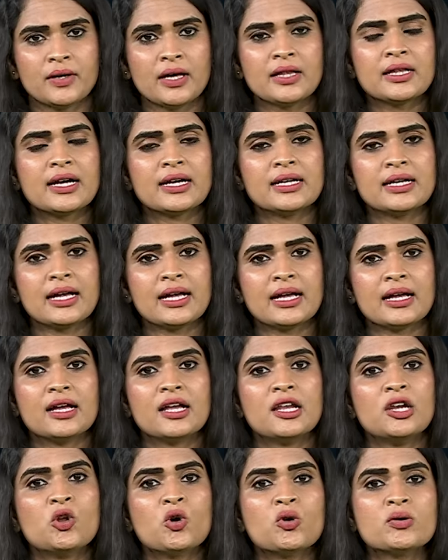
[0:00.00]
ఎందుకంటే
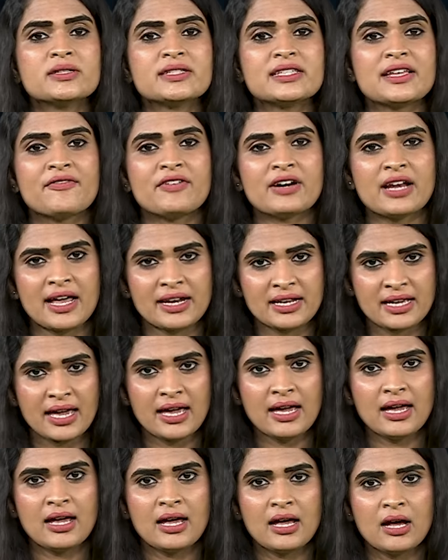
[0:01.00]
లోన్స్
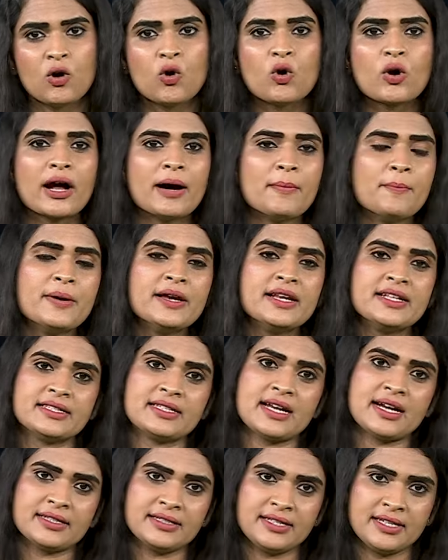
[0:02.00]
ఇవ్వడానికే ఓ కంపెనీ
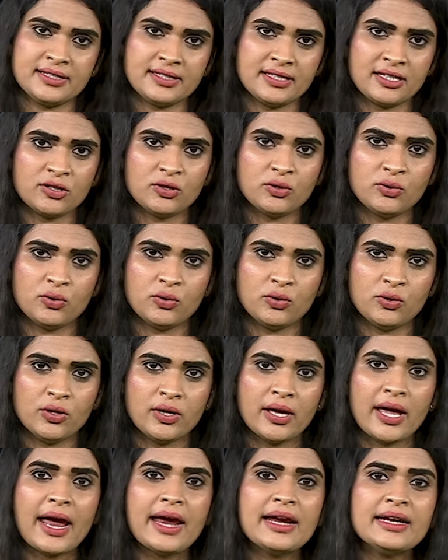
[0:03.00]
స్టార్ట్ చేసినట్టు
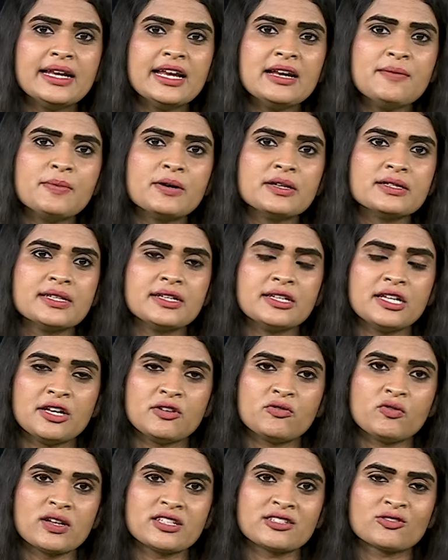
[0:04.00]
ఎయిటీన్ పర్సెంట్
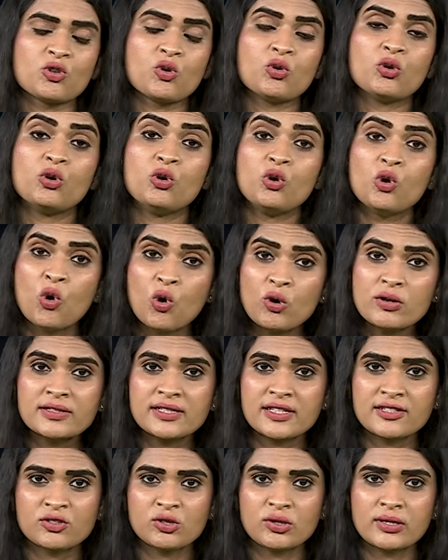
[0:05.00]
ఇంట్రెస్ట్తో
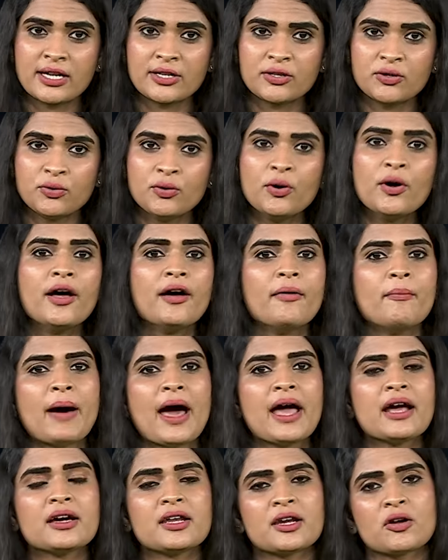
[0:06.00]
లోన్స్ ఇస్తున్నట్టు
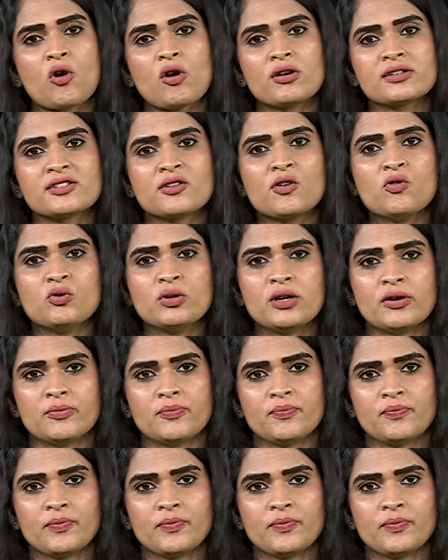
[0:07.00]
బ్యాంక్ రికార్డ్స్లో ఉండవు